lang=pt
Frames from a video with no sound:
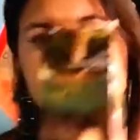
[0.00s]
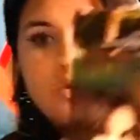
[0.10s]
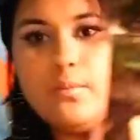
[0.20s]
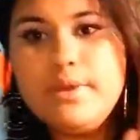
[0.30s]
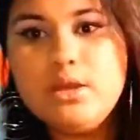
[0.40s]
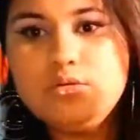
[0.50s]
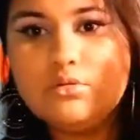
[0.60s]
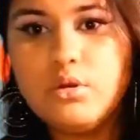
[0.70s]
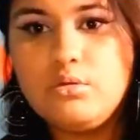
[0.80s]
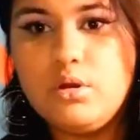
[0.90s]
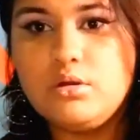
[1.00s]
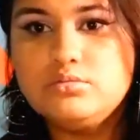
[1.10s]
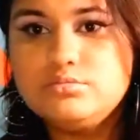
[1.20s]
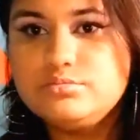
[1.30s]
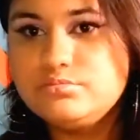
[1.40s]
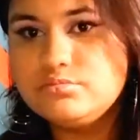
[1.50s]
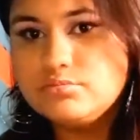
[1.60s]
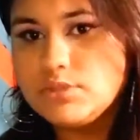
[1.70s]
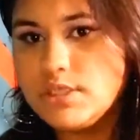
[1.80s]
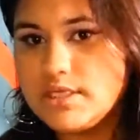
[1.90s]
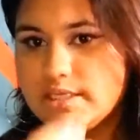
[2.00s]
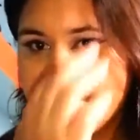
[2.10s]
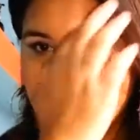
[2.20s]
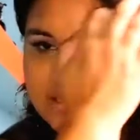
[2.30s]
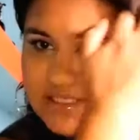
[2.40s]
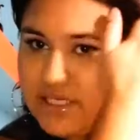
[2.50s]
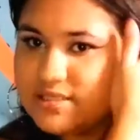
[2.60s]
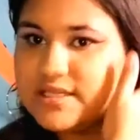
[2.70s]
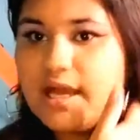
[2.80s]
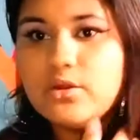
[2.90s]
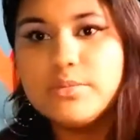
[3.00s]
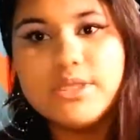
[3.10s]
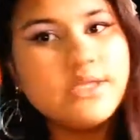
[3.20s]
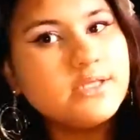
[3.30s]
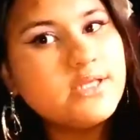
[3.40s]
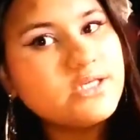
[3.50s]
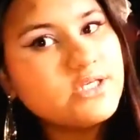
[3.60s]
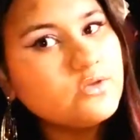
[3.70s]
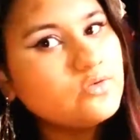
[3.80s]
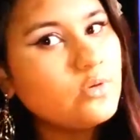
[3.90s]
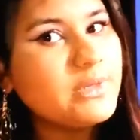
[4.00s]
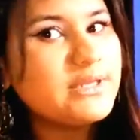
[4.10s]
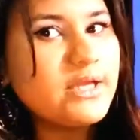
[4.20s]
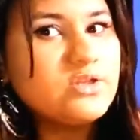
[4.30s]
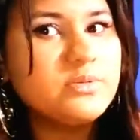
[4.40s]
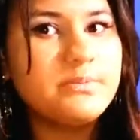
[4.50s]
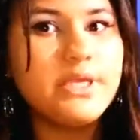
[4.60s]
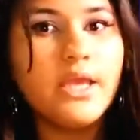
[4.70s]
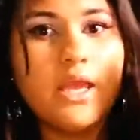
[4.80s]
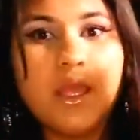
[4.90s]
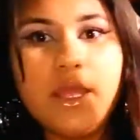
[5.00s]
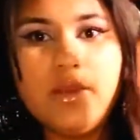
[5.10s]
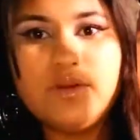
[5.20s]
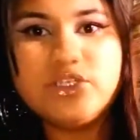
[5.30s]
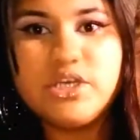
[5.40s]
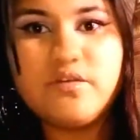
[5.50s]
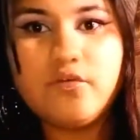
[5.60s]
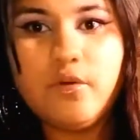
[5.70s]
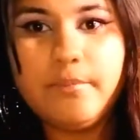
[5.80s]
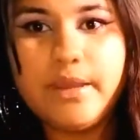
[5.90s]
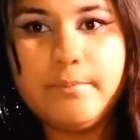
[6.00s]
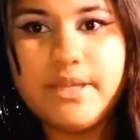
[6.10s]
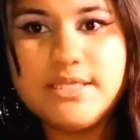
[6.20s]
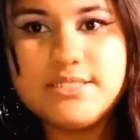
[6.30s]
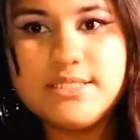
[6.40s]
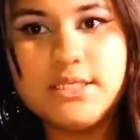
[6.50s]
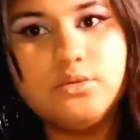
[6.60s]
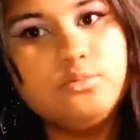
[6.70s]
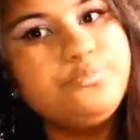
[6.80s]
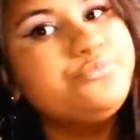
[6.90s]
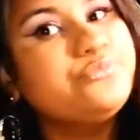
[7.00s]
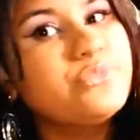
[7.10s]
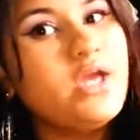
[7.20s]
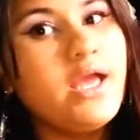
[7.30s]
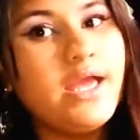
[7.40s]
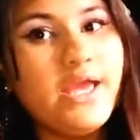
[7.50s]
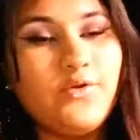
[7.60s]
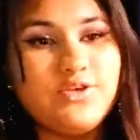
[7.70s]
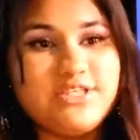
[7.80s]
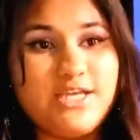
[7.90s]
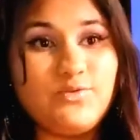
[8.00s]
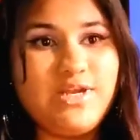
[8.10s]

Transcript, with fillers: pegou bem o tom, ó. O que, que vocês já sabem, meninas? Deixa aí nos comentários pra mim. Eu achei que ficou bem parecido. Eu gostei do